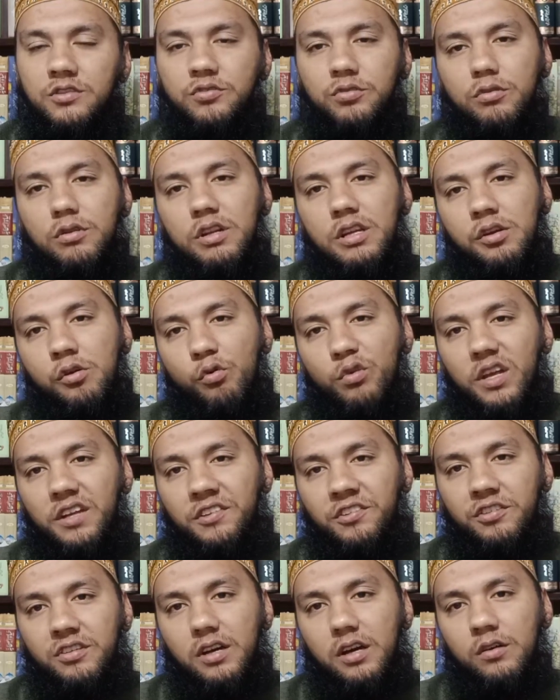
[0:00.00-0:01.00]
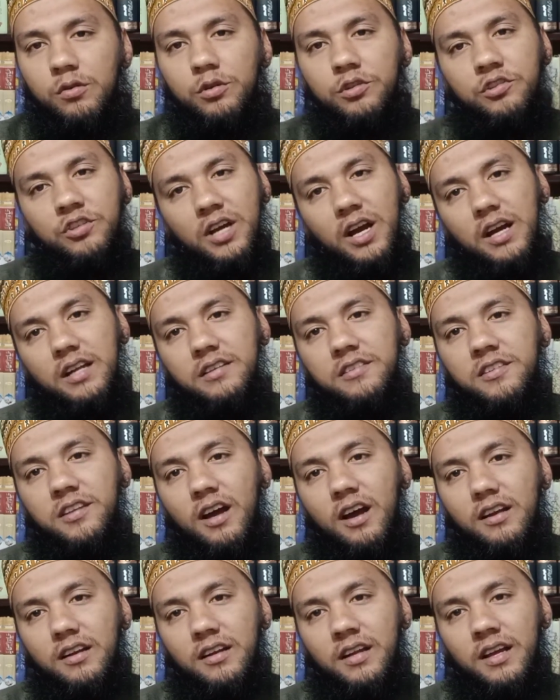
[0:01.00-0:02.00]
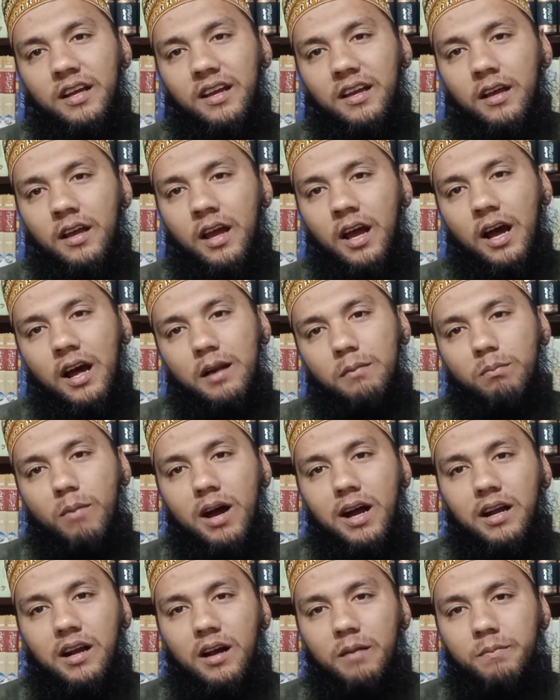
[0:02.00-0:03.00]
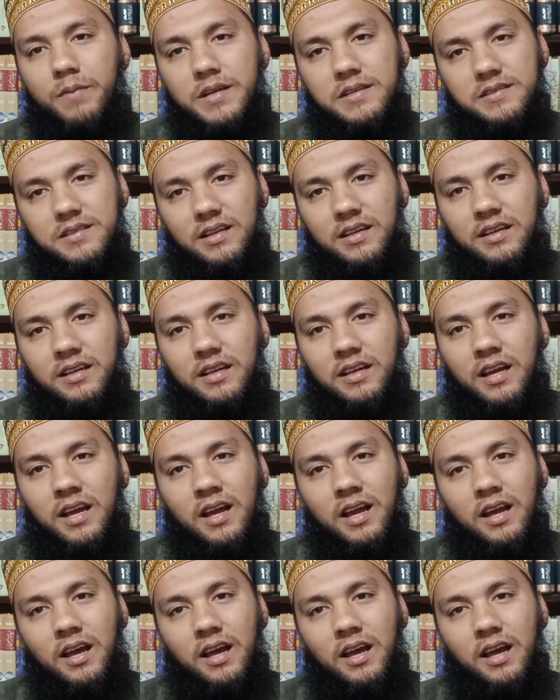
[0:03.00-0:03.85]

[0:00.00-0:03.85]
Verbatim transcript: सुन्नी हो या शिया हो जान जान है हर माँ का बेटा है